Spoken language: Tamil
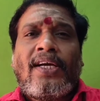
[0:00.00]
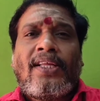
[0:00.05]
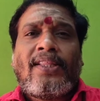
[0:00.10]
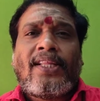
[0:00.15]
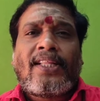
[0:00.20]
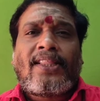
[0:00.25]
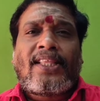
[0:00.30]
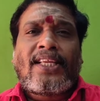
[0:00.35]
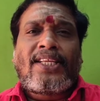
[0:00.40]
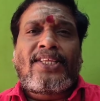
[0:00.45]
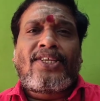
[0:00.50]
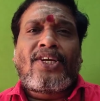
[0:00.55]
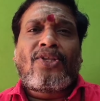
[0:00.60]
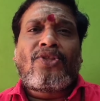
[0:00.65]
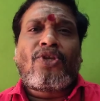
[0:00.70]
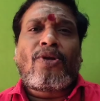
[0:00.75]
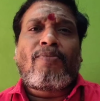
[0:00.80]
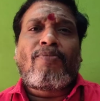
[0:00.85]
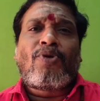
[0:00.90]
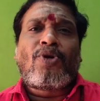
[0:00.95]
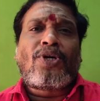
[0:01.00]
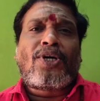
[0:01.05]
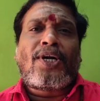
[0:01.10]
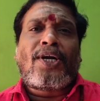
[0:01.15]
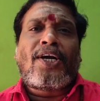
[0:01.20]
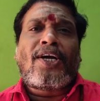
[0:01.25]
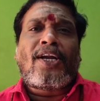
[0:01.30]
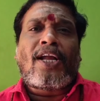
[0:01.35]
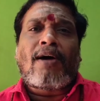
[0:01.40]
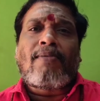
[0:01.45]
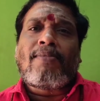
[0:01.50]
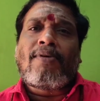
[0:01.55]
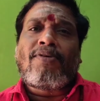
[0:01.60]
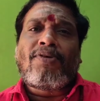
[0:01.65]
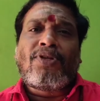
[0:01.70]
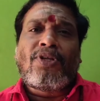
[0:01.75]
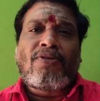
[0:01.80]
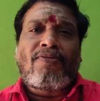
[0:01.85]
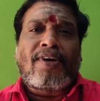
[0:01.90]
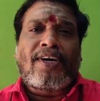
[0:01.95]
இந்த திருச்செந்தூர் முருகனை நாம்
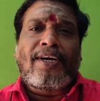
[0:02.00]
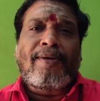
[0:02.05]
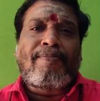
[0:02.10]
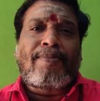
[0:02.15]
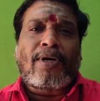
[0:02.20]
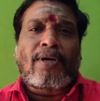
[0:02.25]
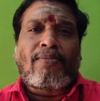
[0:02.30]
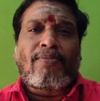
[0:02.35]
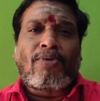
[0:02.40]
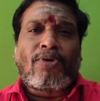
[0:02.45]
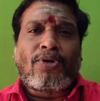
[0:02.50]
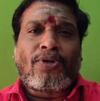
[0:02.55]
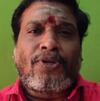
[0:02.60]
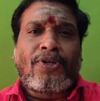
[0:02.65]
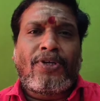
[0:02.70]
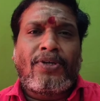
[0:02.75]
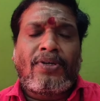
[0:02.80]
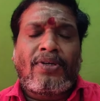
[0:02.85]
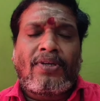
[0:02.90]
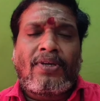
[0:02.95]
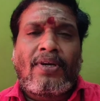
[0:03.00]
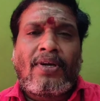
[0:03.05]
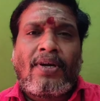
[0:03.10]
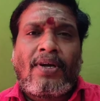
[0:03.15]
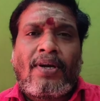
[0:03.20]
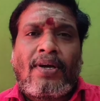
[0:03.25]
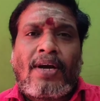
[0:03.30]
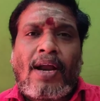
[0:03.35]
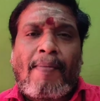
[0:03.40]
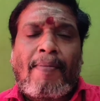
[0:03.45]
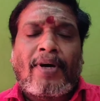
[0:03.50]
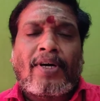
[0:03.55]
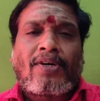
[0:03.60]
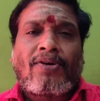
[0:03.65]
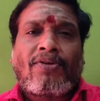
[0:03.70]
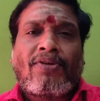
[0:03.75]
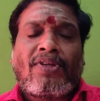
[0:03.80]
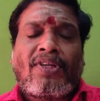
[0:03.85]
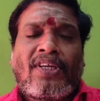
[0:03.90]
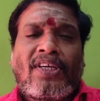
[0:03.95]
வந்து வழிபடும் போது நமக்கு
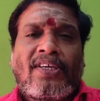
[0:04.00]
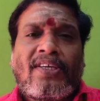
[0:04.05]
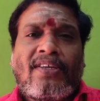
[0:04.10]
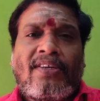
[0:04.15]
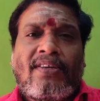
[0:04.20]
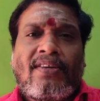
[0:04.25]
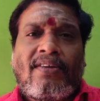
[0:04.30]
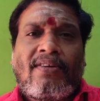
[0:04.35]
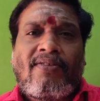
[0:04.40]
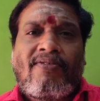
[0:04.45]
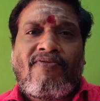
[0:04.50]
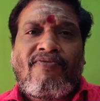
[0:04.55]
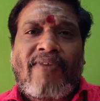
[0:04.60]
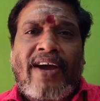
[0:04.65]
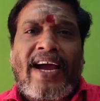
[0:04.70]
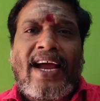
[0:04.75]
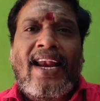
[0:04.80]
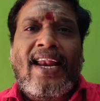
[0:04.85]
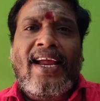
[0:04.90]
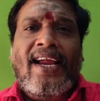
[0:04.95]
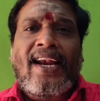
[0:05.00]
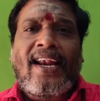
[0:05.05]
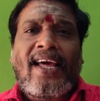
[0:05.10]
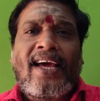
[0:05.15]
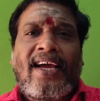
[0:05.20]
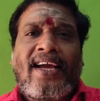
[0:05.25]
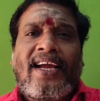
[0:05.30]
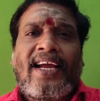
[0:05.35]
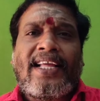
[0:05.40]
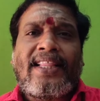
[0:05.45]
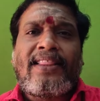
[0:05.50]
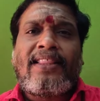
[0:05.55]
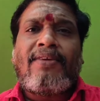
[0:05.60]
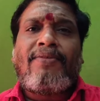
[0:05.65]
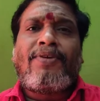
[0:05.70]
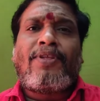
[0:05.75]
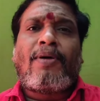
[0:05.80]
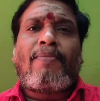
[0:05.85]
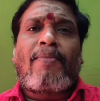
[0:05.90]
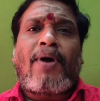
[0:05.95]
வந்து வேலையில்
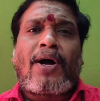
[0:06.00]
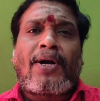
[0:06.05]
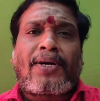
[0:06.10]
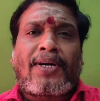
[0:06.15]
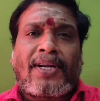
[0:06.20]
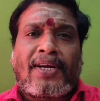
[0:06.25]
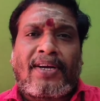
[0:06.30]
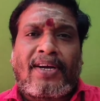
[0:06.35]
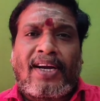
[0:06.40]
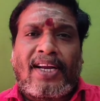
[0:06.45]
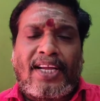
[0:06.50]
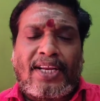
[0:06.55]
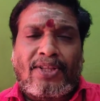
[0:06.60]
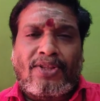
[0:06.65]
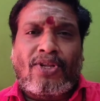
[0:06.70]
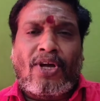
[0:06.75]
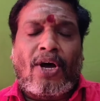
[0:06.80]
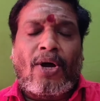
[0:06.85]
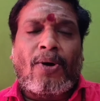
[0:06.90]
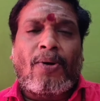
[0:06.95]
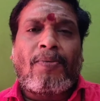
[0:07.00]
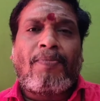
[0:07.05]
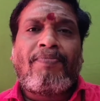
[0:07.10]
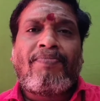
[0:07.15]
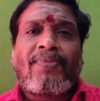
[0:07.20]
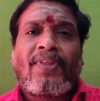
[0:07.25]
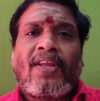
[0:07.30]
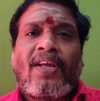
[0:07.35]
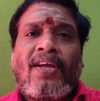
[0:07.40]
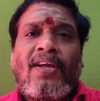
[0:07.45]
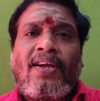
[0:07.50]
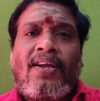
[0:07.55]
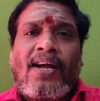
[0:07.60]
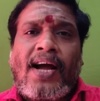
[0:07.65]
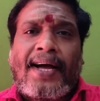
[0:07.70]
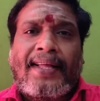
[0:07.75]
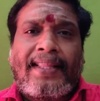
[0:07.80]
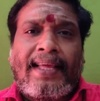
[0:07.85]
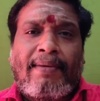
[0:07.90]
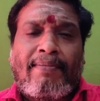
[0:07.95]
எந்தவித மாற்றங்கள் இருந்தாலும்
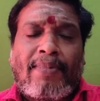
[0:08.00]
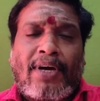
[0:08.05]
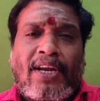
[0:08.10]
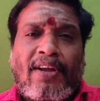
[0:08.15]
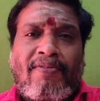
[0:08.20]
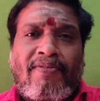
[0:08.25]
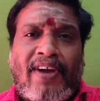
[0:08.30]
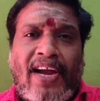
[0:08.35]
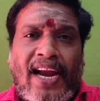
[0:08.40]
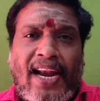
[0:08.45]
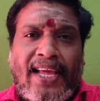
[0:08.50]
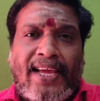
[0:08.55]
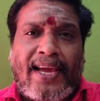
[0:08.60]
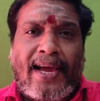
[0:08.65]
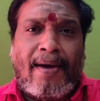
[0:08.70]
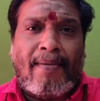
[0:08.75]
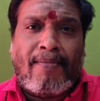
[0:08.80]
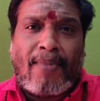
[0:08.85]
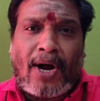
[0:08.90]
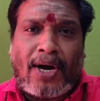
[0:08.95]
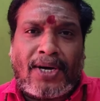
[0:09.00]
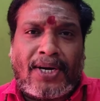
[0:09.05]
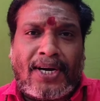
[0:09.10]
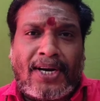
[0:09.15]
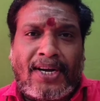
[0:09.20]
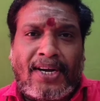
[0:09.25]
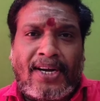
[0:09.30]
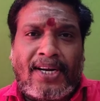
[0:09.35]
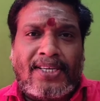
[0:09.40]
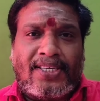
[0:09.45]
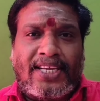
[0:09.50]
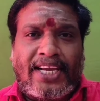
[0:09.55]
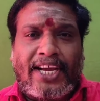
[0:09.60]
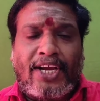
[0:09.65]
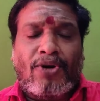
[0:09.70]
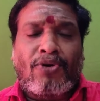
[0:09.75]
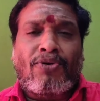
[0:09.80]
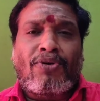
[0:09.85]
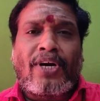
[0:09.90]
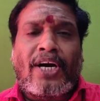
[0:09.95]
அதே மாதிரி வேலையே மாற்றங்கள்
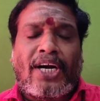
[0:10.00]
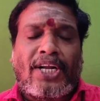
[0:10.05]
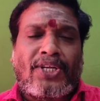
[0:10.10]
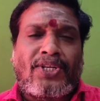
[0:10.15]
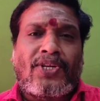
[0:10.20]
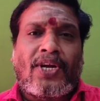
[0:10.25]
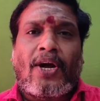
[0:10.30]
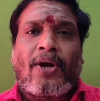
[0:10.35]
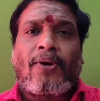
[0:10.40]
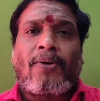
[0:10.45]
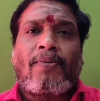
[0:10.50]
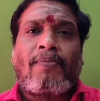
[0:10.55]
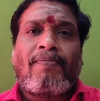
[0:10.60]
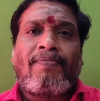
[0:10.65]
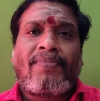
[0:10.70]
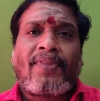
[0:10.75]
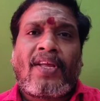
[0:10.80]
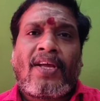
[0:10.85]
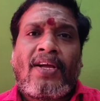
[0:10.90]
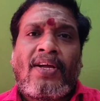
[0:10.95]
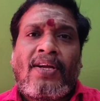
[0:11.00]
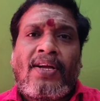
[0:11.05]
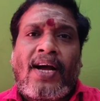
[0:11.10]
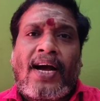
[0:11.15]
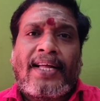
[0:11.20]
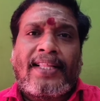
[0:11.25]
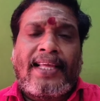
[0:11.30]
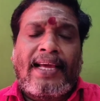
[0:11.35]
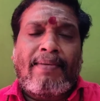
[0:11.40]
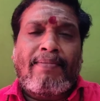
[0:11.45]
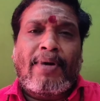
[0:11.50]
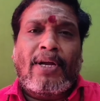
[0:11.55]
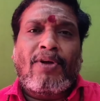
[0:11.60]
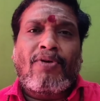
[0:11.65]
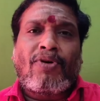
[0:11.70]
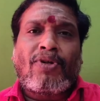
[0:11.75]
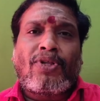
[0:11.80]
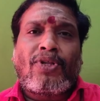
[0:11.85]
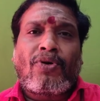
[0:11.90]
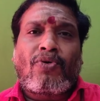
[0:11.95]
செய்யணும்னு நினச்சாலும் அதே மாதிரி
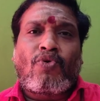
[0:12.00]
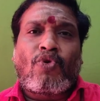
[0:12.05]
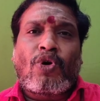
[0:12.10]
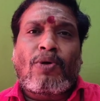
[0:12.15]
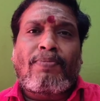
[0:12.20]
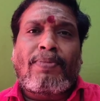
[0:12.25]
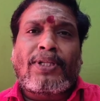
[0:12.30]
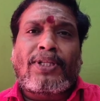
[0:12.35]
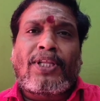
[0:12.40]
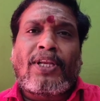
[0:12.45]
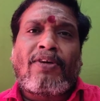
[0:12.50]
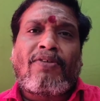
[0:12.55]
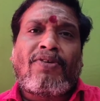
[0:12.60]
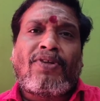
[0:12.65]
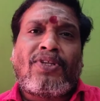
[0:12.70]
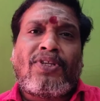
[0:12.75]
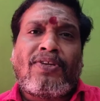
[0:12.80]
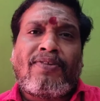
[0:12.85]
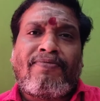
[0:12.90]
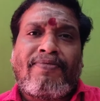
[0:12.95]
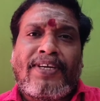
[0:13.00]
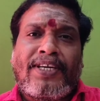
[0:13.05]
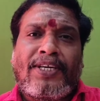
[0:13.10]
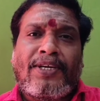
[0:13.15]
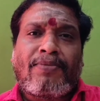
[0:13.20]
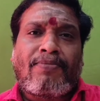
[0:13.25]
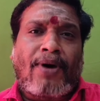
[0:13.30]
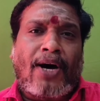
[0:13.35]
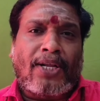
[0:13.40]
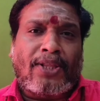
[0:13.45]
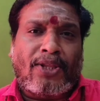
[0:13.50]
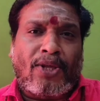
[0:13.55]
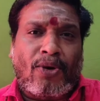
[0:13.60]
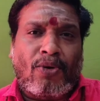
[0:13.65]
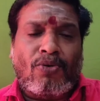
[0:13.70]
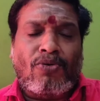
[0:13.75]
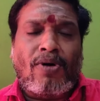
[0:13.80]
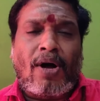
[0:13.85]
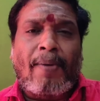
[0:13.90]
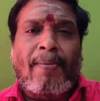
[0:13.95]
வந்து குடும்பத்தில் வந்து வீடு
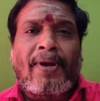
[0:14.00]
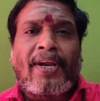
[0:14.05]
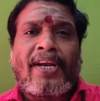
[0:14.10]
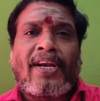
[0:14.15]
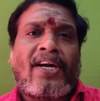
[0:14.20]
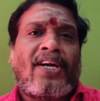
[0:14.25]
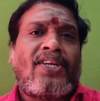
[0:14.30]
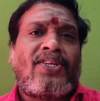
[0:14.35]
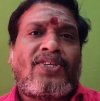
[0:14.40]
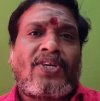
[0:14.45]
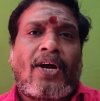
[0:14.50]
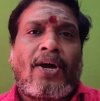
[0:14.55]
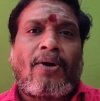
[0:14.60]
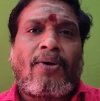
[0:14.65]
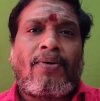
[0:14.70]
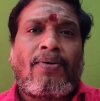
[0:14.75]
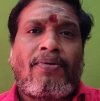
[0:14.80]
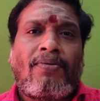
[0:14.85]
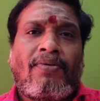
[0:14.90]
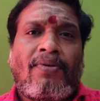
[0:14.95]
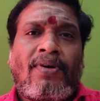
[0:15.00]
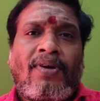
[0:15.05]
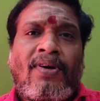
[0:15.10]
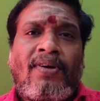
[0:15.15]
மாற்றணும் அப்படின்னு நினச்சாலும்